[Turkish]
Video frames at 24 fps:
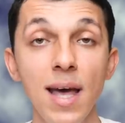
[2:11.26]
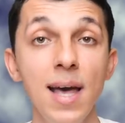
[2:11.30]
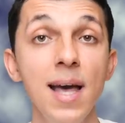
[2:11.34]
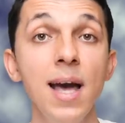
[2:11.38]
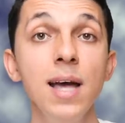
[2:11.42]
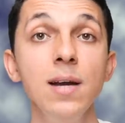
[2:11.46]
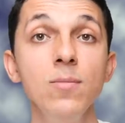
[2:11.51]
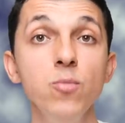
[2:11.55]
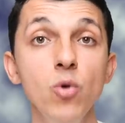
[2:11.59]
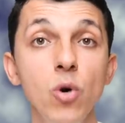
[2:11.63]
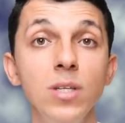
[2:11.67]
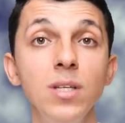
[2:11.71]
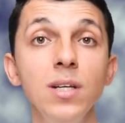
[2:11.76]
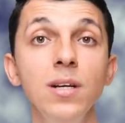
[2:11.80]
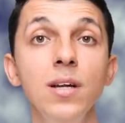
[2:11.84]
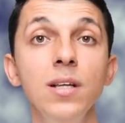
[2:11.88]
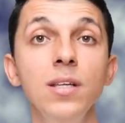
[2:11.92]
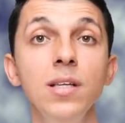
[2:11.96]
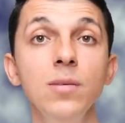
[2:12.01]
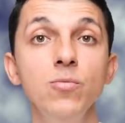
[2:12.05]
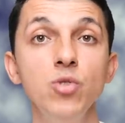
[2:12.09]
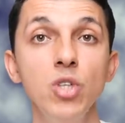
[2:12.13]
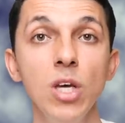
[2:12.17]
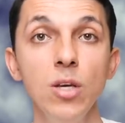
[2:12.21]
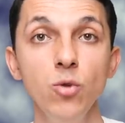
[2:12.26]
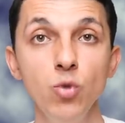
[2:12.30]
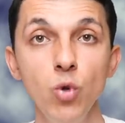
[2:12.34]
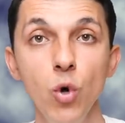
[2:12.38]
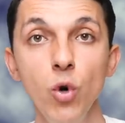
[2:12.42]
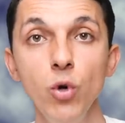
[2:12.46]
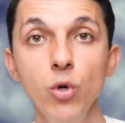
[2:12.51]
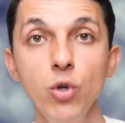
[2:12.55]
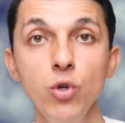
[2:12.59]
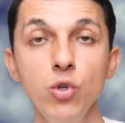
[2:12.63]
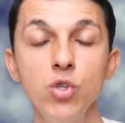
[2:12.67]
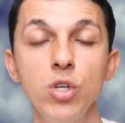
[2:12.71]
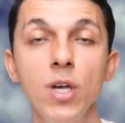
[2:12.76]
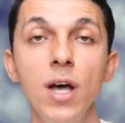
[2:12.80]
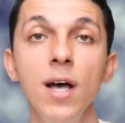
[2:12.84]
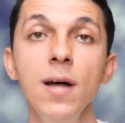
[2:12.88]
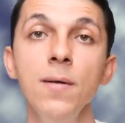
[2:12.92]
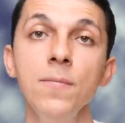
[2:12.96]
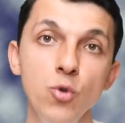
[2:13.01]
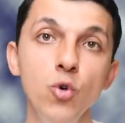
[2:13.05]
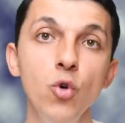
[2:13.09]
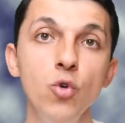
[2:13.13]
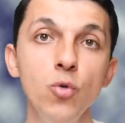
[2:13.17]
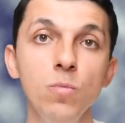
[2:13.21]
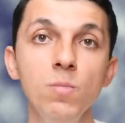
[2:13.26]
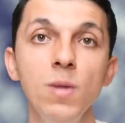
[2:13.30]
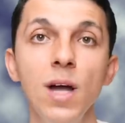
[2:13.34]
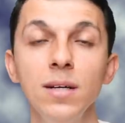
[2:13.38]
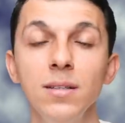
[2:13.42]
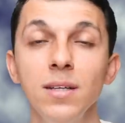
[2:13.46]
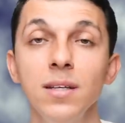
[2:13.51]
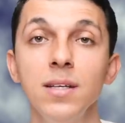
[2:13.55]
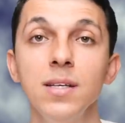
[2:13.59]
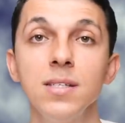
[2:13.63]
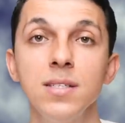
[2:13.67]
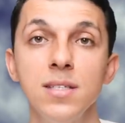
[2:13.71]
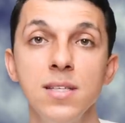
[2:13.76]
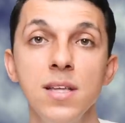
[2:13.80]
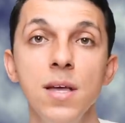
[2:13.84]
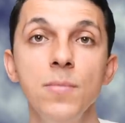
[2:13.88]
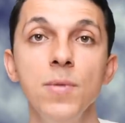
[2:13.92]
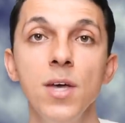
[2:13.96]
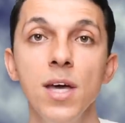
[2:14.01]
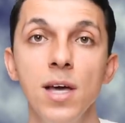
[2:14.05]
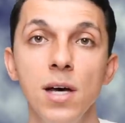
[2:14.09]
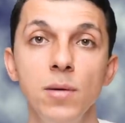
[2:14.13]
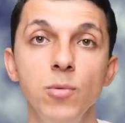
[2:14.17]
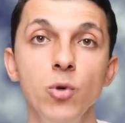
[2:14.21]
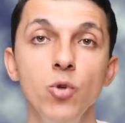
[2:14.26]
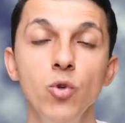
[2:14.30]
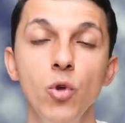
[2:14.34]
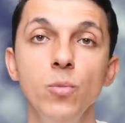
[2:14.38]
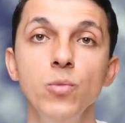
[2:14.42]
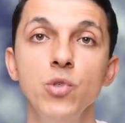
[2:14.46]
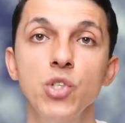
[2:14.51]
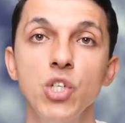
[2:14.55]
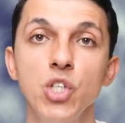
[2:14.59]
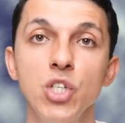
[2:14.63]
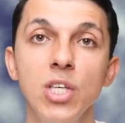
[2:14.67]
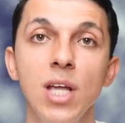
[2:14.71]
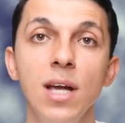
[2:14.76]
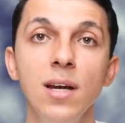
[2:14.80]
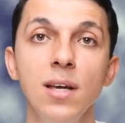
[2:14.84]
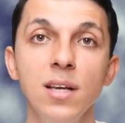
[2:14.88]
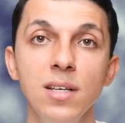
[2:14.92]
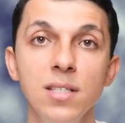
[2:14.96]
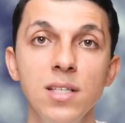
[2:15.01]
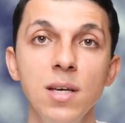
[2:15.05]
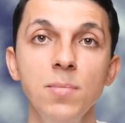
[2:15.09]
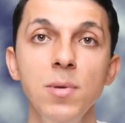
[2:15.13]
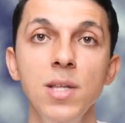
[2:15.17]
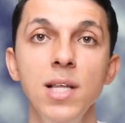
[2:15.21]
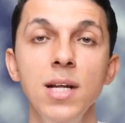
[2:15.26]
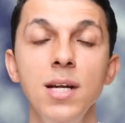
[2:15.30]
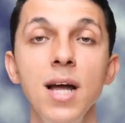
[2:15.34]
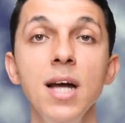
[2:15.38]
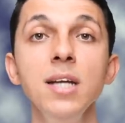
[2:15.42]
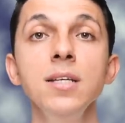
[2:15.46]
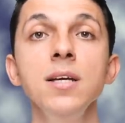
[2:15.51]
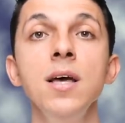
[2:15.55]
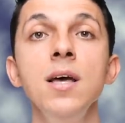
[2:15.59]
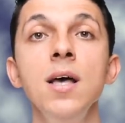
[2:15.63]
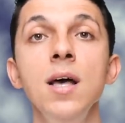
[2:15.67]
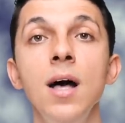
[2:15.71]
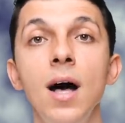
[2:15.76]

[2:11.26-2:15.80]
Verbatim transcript: eğer bu hatırladığım şey doğruysa yorumlarda da Sinemia'ya abone olmuş kişiler yazabilirler.